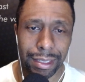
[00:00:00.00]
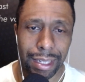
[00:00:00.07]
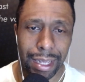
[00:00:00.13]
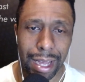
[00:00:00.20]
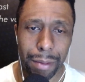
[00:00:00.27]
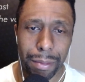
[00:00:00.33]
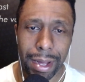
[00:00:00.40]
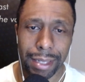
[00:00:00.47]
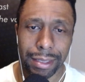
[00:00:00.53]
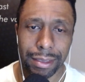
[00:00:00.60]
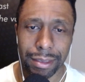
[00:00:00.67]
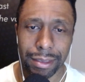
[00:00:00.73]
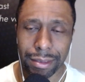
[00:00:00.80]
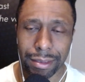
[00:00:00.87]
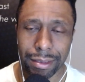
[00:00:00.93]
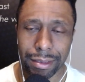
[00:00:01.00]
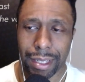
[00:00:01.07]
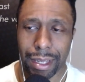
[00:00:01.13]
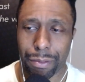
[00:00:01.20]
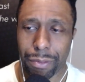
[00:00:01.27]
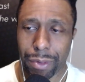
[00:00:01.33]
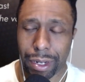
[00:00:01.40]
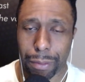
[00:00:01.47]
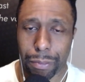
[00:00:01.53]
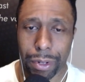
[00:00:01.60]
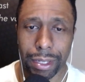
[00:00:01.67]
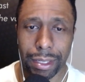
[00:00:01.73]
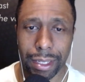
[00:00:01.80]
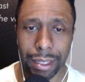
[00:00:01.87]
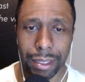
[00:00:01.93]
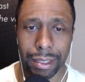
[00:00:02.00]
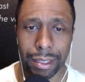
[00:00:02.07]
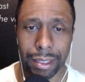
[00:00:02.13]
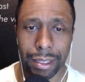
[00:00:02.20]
Jamás es mi respuesta.